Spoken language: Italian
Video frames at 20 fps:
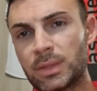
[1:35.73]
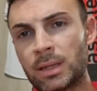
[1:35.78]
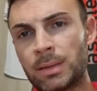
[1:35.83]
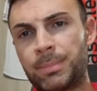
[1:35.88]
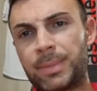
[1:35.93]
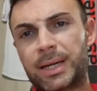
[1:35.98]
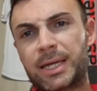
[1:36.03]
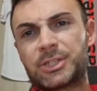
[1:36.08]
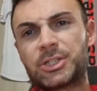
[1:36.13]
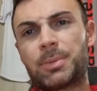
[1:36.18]

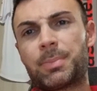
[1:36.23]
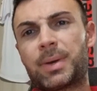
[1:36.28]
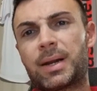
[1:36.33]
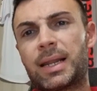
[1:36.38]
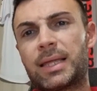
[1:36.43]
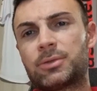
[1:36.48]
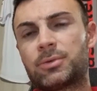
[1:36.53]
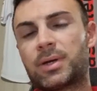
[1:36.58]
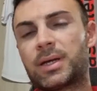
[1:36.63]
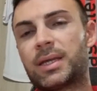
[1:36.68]
Perché si è
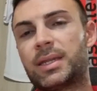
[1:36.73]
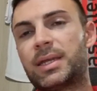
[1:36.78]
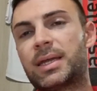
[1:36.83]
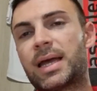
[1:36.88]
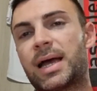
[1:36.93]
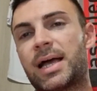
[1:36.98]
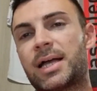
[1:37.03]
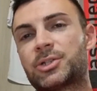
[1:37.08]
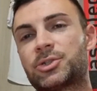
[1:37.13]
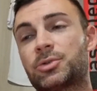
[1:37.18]
parlato anche di
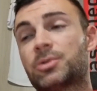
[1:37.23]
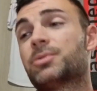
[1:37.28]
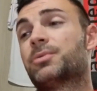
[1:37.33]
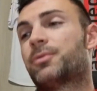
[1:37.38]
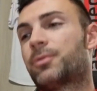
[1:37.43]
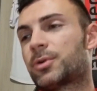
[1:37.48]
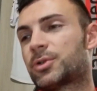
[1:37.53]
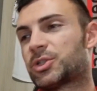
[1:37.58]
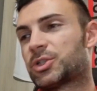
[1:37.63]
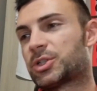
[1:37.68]
caso,
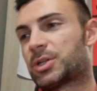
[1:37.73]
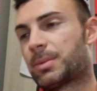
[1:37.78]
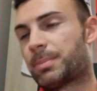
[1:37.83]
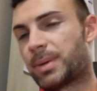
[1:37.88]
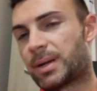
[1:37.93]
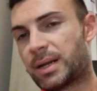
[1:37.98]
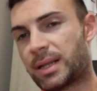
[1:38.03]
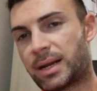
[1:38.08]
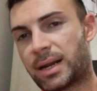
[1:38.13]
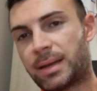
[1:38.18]
forse se ne
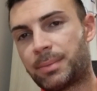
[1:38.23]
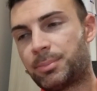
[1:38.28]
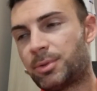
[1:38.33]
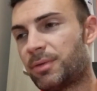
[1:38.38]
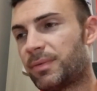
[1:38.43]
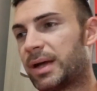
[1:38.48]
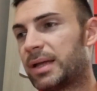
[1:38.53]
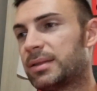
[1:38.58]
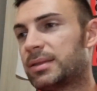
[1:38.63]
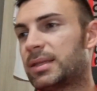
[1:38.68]
parlerà più
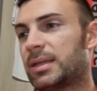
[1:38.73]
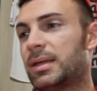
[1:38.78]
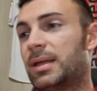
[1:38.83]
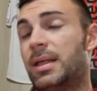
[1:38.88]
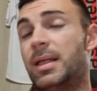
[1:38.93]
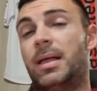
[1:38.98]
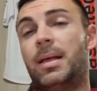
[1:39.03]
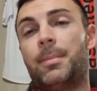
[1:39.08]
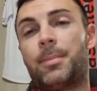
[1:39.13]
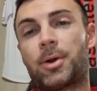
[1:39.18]
avanti,
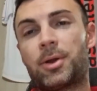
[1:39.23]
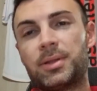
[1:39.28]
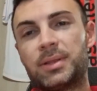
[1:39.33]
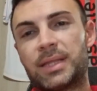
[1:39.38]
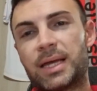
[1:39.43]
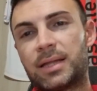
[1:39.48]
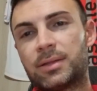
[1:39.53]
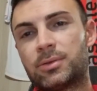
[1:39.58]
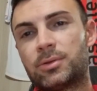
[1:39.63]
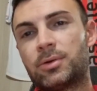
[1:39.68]
però
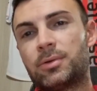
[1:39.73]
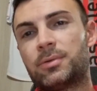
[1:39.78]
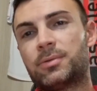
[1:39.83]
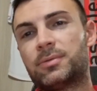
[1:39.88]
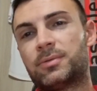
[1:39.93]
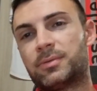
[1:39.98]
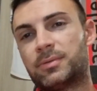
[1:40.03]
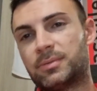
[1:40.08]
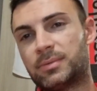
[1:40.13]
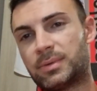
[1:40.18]
intanto
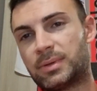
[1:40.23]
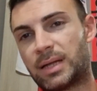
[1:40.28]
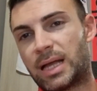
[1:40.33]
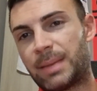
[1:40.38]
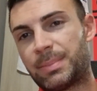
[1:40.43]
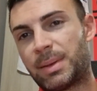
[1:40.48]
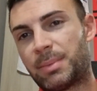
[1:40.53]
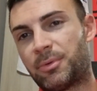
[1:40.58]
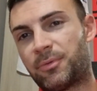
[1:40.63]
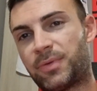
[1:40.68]

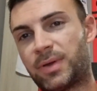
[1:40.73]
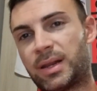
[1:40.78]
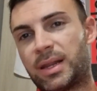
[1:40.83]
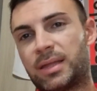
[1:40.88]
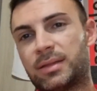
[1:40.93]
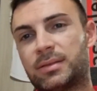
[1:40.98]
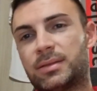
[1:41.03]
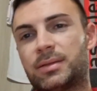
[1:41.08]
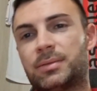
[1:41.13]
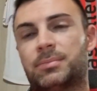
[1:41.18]
abbiamo
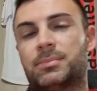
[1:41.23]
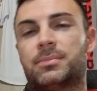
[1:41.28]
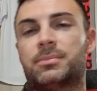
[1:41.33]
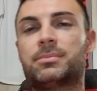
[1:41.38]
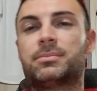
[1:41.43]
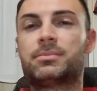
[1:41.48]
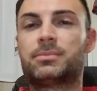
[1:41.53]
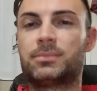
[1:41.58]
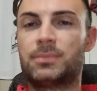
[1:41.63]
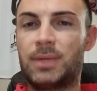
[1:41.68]
Falletti,
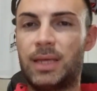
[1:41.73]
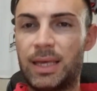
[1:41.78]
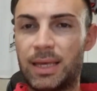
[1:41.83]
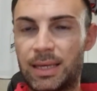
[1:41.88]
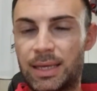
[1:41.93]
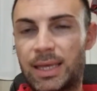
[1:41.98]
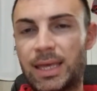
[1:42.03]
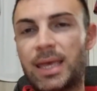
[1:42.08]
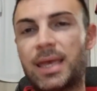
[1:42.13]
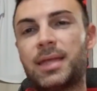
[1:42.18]
e
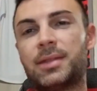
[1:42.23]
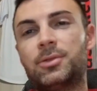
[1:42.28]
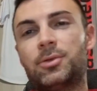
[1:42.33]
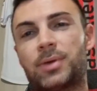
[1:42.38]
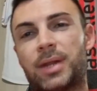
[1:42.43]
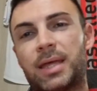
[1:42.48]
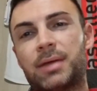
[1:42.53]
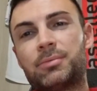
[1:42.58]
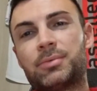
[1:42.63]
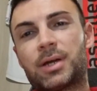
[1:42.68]
che
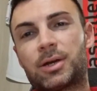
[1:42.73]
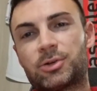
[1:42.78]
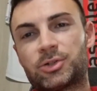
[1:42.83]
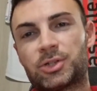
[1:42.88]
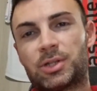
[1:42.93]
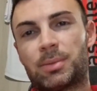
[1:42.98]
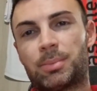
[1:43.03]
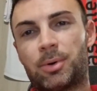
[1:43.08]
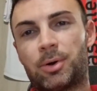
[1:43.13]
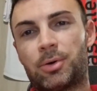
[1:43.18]
non è una cosa
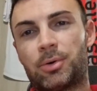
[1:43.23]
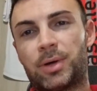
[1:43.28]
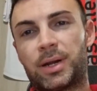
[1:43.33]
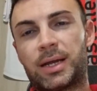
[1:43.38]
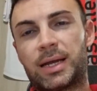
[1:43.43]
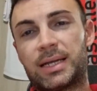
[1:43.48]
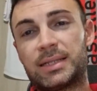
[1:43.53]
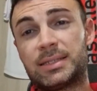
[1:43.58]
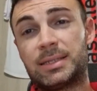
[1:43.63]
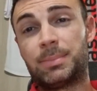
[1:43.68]
da poco, eh,
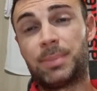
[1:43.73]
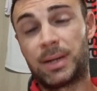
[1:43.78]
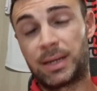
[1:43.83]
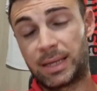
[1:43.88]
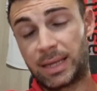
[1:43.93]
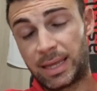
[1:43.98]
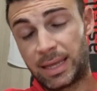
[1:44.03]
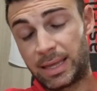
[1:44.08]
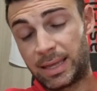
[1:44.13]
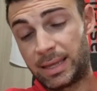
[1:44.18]
ragazzi,
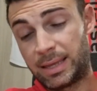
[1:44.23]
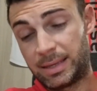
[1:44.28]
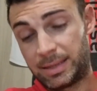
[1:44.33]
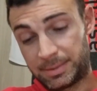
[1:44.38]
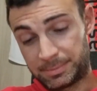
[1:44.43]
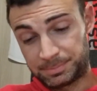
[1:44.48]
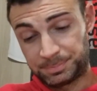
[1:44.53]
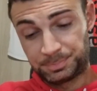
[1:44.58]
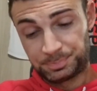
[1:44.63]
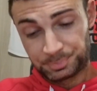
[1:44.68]

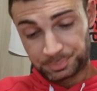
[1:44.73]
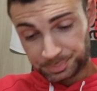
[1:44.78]
perché